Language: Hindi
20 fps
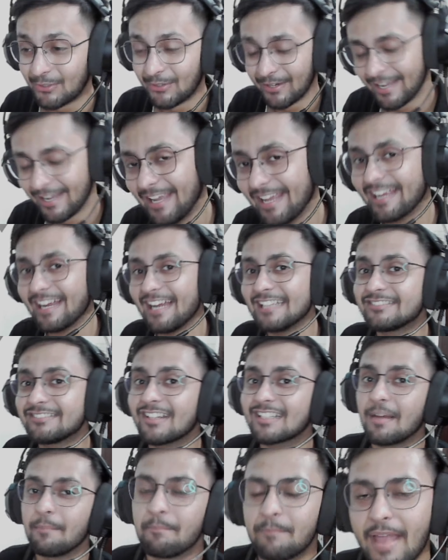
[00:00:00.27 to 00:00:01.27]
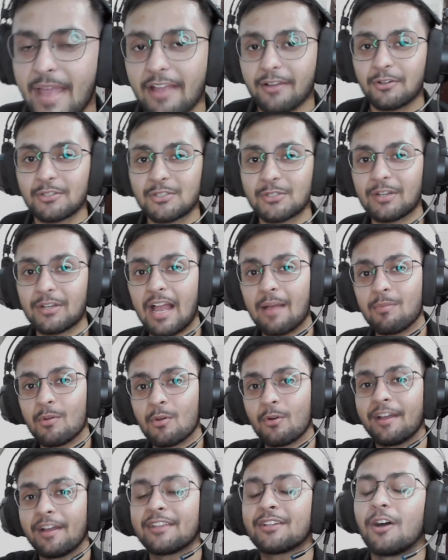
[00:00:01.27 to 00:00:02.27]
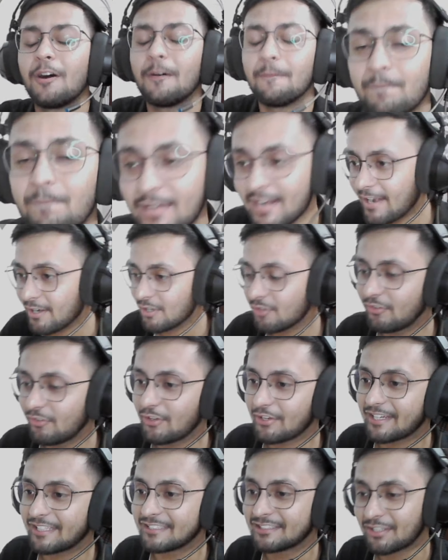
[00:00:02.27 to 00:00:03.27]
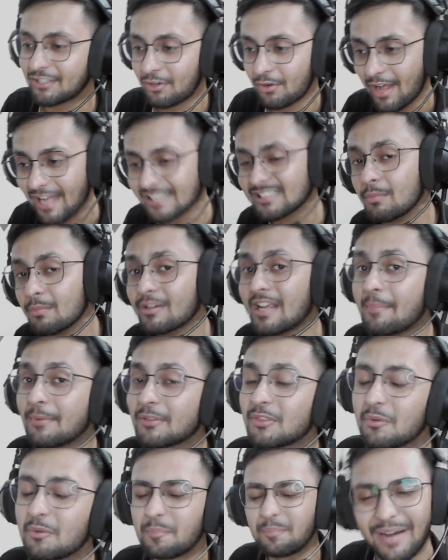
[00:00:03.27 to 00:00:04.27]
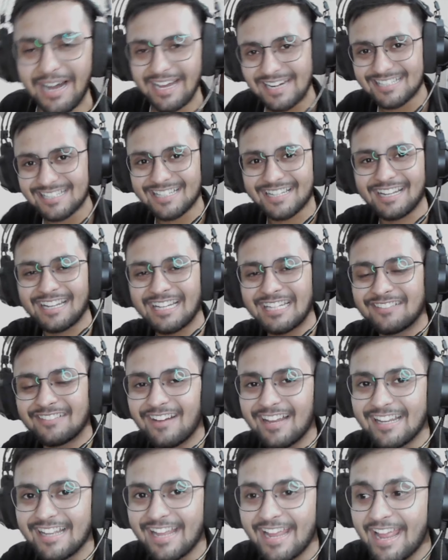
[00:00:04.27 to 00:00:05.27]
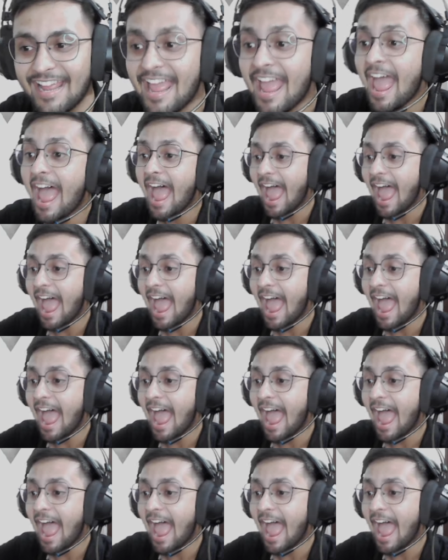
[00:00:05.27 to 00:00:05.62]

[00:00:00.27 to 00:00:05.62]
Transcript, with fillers: हे गाइस वेलकम बैक हो चुका है आप लोगों का ब्रांड न्यू वीडियो के अंदर और आज हम लोग पे दोबारा से खेलने वाले हैं